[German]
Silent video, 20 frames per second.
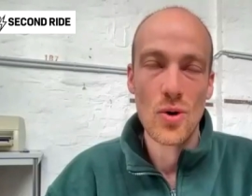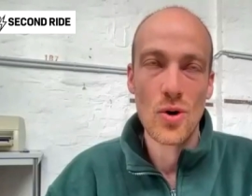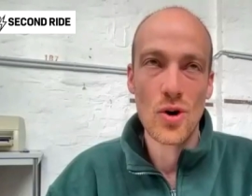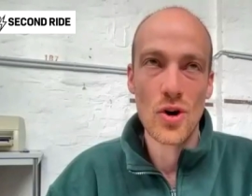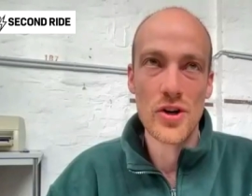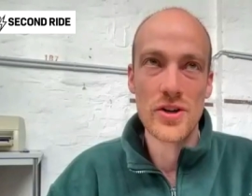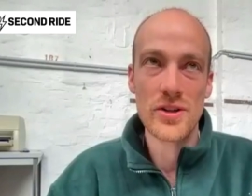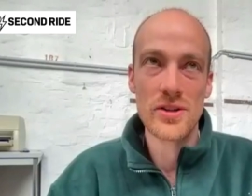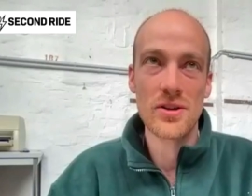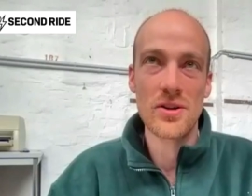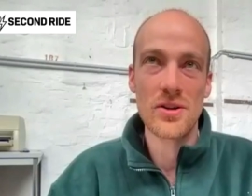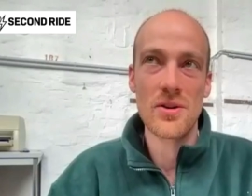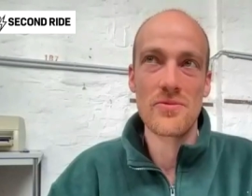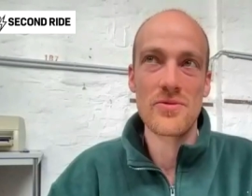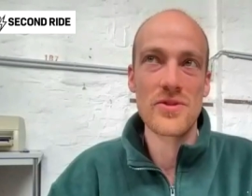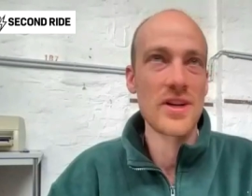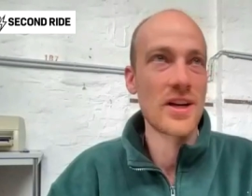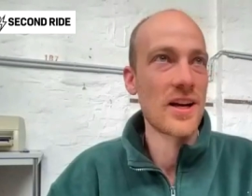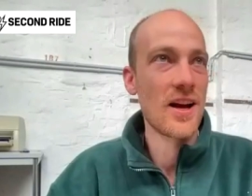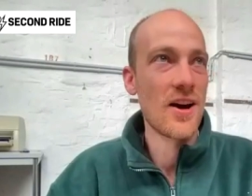und äh,
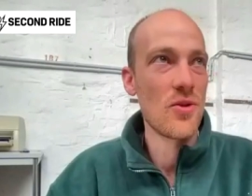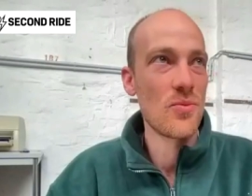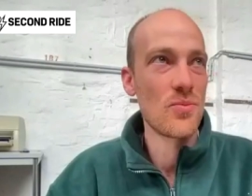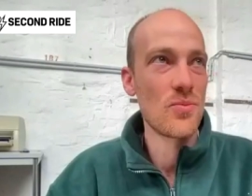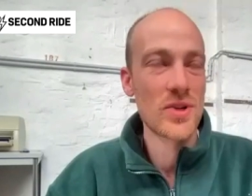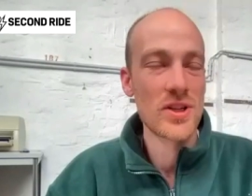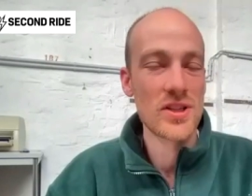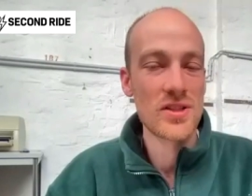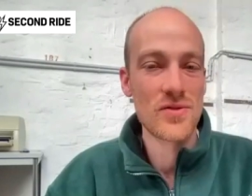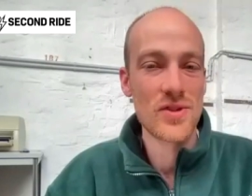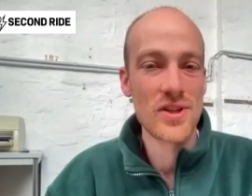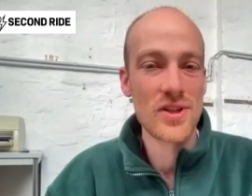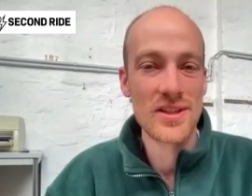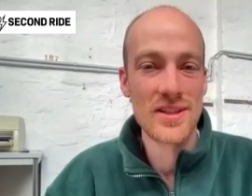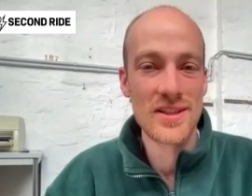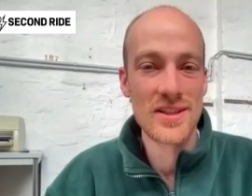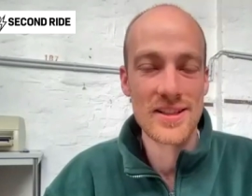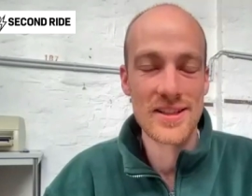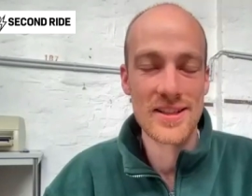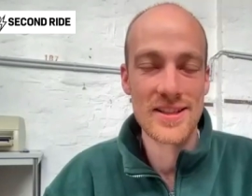wir glauben, dass wir in
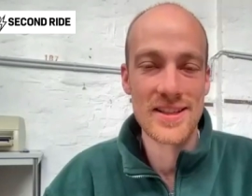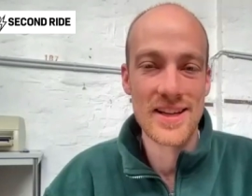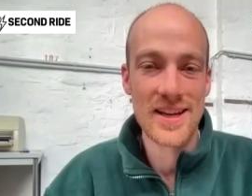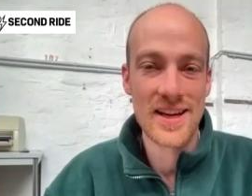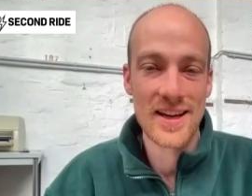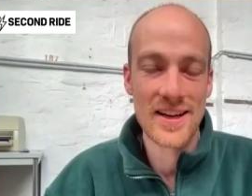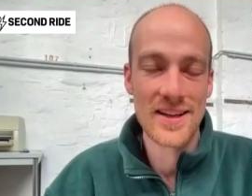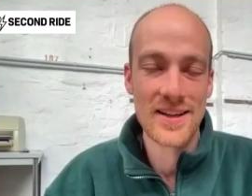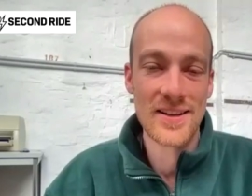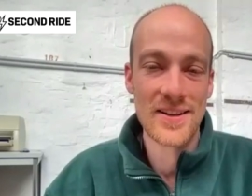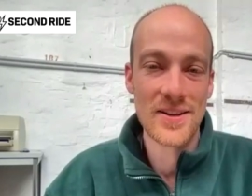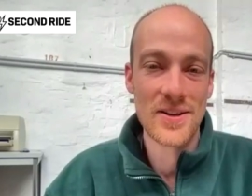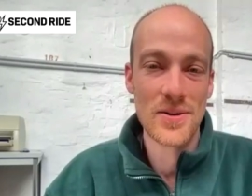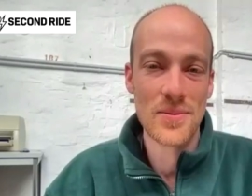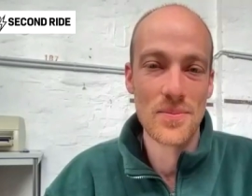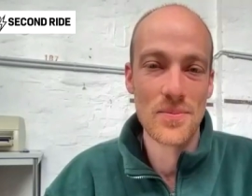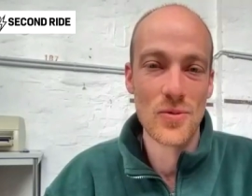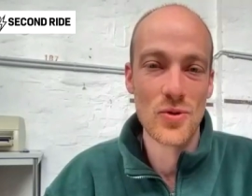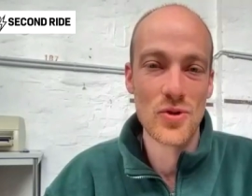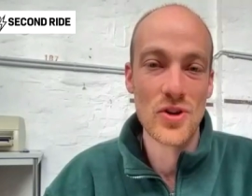den nächsten Jahren
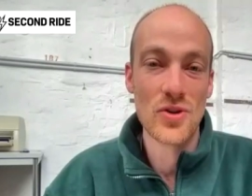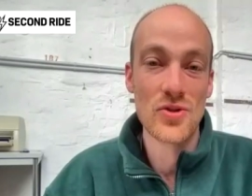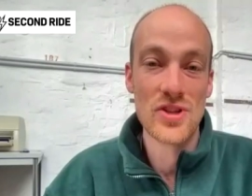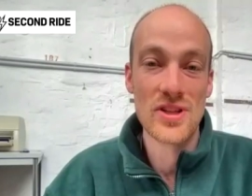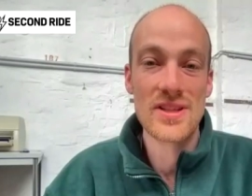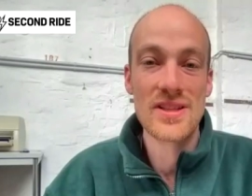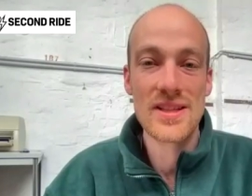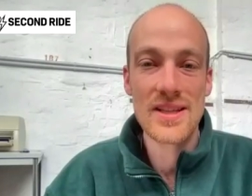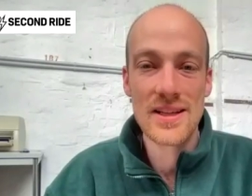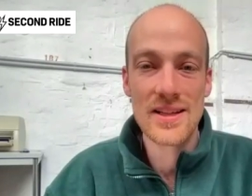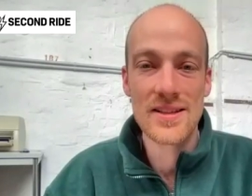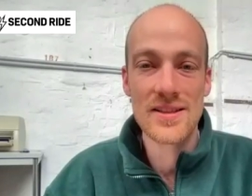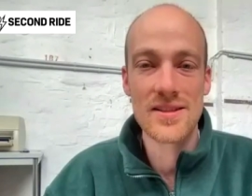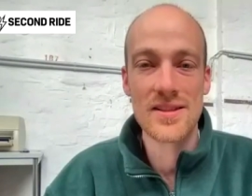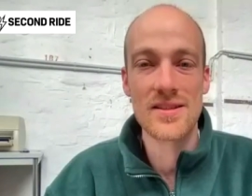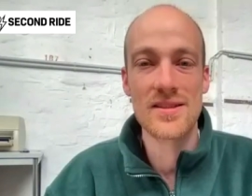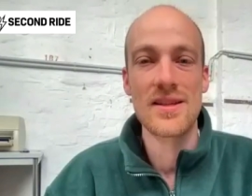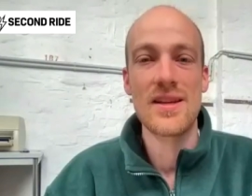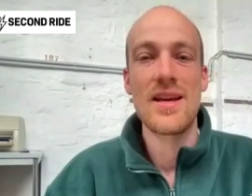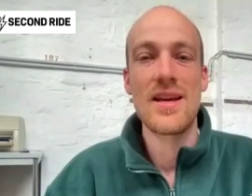ähm, oder unser Ziel ist
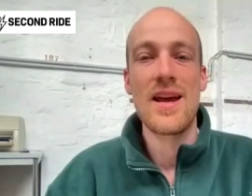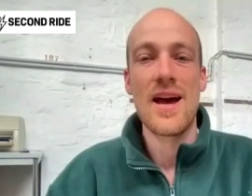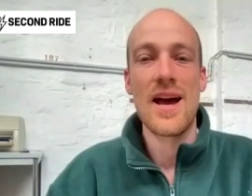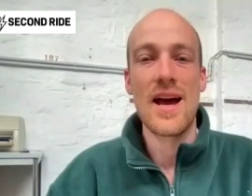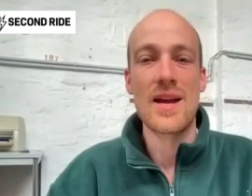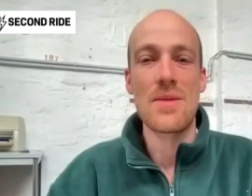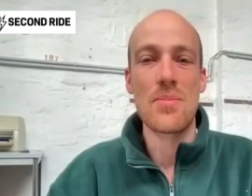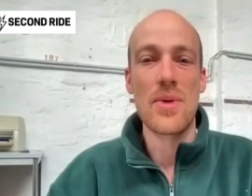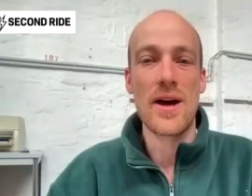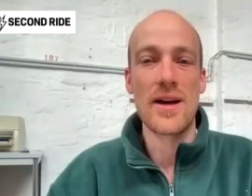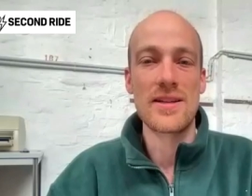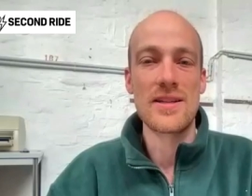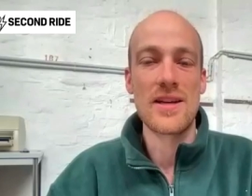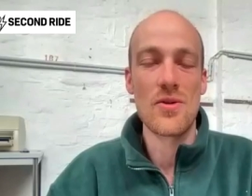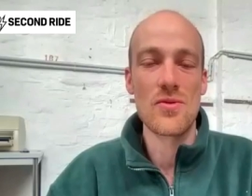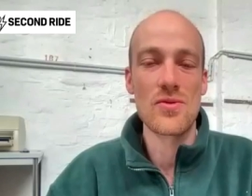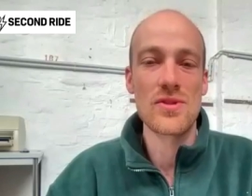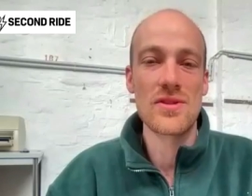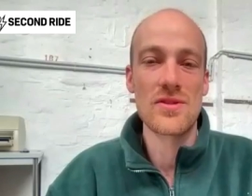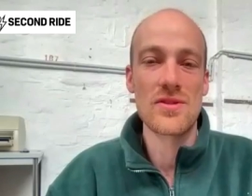es, ein paar
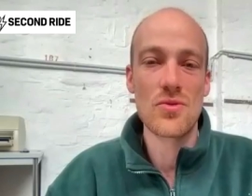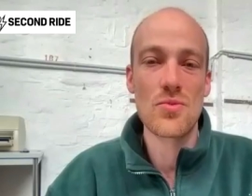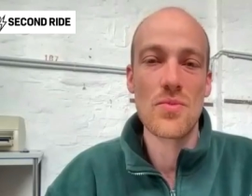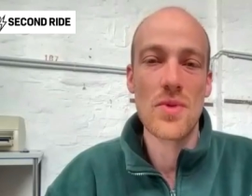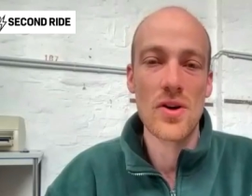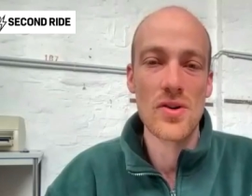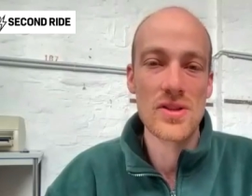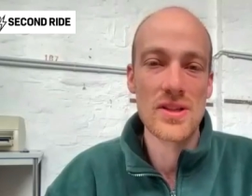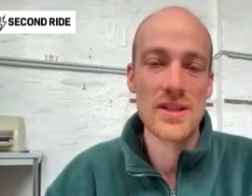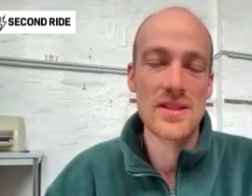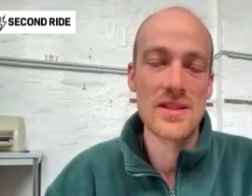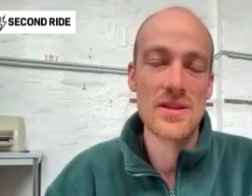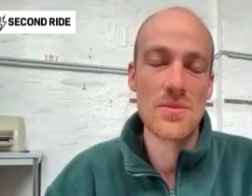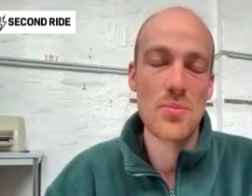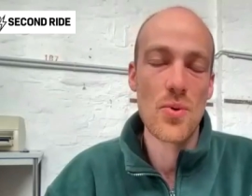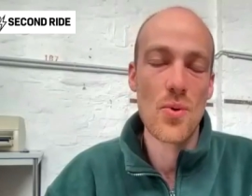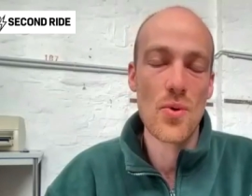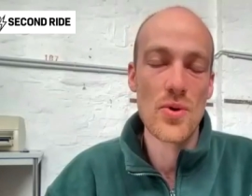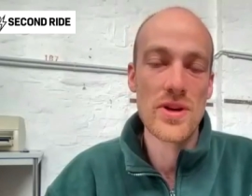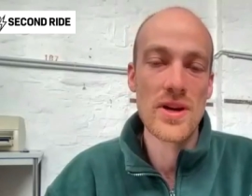tausend Umbausätze
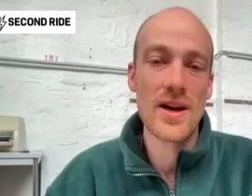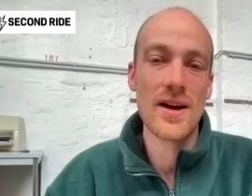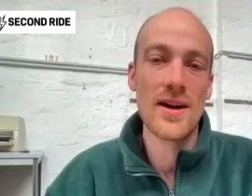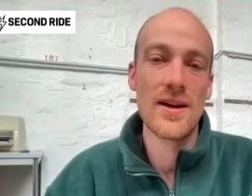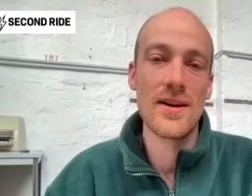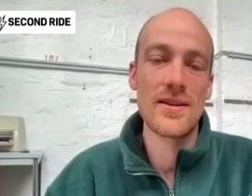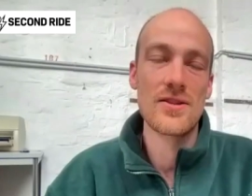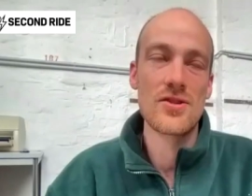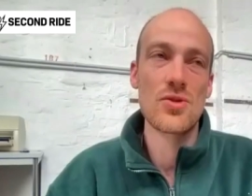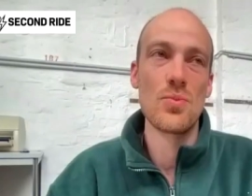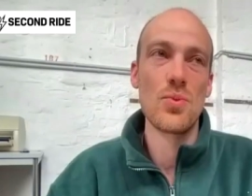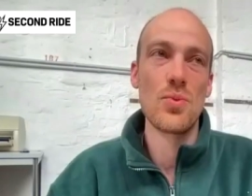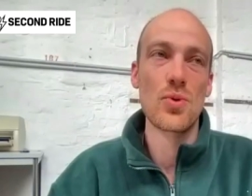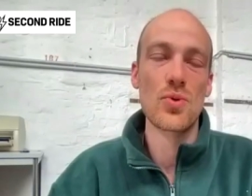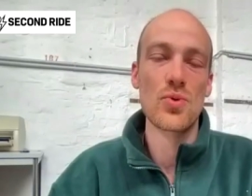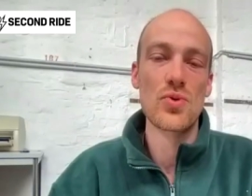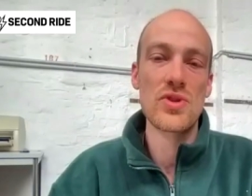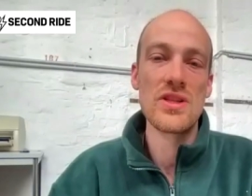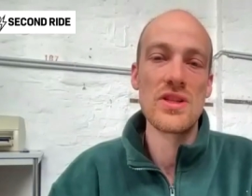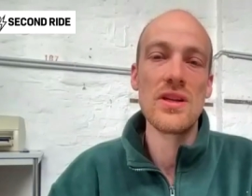pro Jahr zu
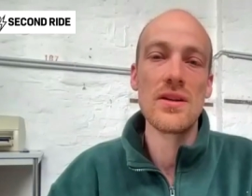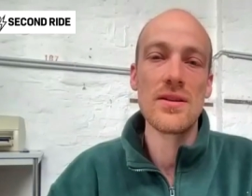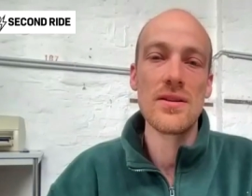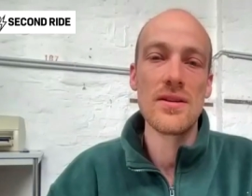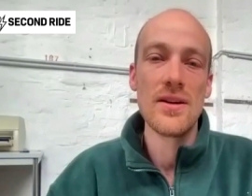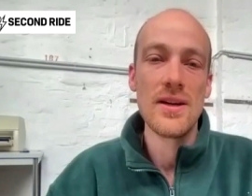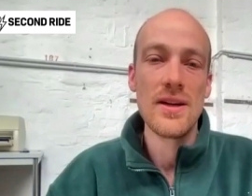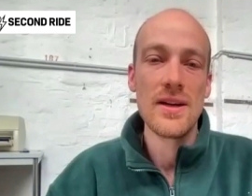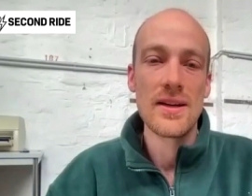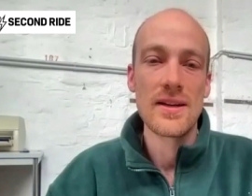produzieren.